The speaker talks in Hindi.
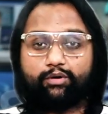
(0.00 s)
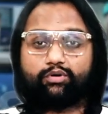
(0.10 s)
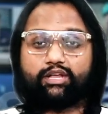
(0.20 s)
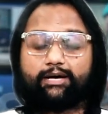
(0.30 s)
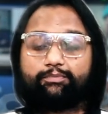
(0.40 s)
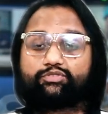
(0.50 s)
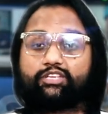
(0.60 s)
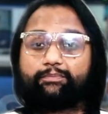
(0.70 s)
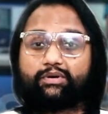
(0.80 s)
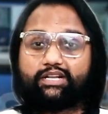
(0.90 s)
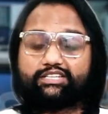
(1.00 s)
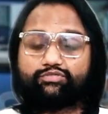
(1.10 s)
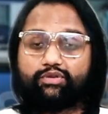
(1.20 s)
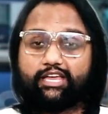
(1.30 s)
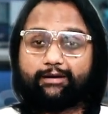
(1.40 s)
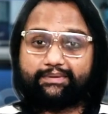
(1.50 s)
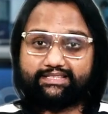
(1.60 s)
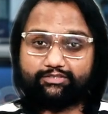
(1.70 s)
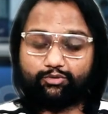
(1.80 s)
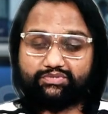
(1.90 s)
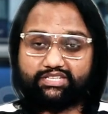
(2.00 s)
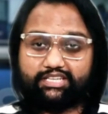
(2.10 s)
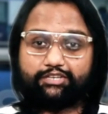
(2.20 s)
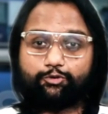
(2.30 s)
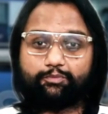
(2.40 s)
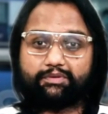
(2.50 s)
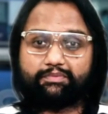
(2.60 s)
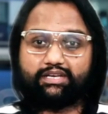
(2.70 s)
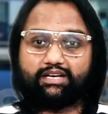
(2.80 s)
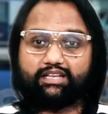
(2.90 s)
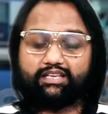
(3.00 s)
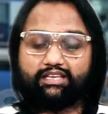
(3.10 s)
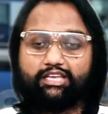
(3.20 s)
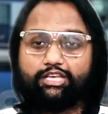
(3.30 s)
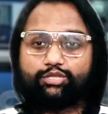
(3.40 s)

और आप उसके प्रोडक्ट्स जो हैं आपकी होम स्क्रीन के ऊपर भी आ रहे हैं